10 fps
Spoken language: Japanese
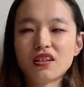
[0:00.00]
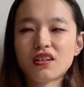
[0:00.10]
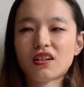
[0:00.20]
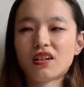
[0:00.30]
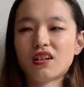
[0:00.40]

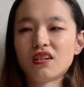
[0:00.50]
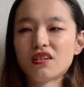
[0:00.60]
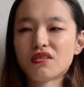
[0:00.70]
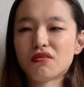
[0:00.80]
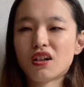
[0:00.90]
だから
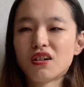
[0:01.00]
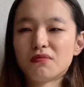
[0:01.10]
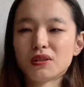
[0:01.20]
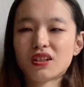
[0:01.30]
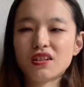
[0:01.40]
障害を
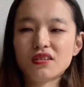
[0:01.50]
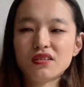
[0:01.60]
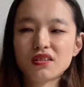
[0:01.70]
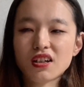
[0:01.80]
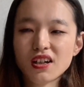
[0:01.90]
持って
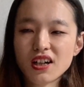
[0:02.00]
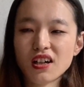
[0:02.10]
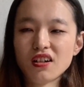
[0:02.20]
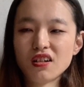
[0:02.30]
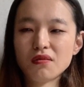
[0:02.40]
るから
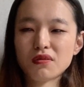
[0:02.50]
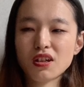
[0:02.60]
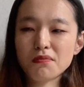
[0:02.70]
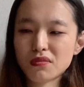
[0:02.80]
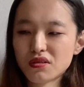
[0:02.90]
もう
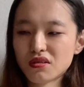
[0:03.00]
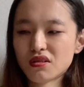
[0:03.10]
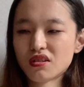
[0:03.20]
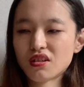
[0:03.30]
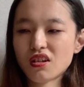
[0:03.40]
全
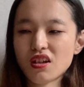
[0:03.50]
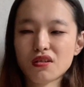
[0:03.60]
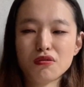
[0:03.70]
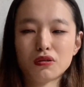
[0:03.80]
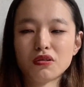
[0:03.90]
部
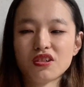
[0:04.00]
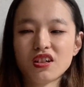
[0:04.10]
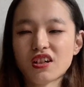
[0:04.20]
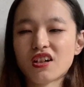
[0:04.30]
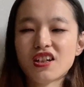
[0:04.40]
エスコートし
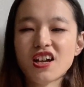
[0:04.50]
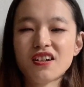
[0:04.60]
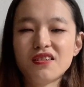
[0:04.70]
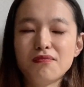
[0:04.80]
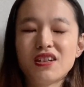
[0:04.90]
なきゃいけな
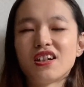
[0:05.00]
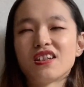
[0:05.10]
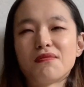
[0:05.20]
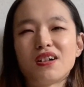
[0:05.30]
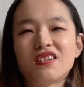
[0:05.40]
いみたい
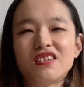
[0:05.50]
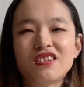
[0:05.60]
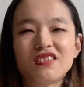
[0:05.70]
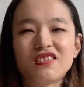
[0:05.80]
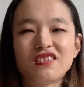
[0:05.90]
な
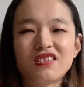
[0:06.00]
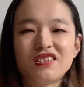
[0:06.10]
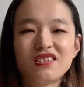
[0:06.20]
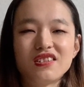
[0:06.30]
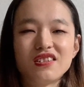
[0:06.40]
マインド
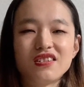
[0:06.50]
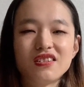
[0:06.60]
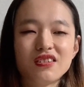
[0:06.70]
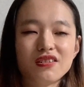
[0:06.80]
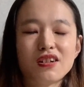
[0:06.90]

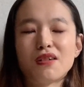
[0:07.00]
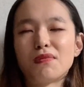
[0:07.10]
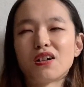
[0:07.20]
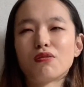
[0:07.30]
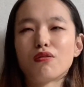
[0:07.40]
というか、
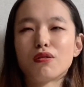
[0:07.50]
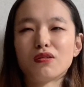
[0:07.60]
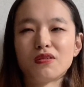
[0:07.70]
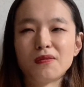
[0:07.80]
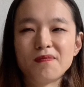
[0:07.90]
まあ、
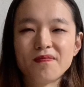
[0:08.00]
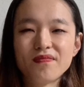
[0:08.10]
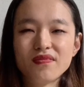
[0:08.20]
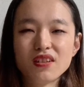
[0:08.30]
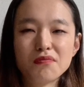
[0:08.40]
心の
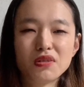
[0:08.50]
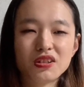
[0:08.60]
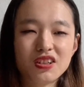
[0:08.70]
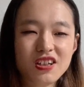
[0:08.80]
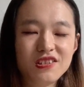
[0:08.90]
持っ
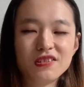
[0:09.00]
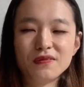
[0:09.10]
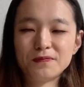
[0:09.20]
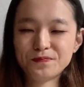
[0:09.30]
てる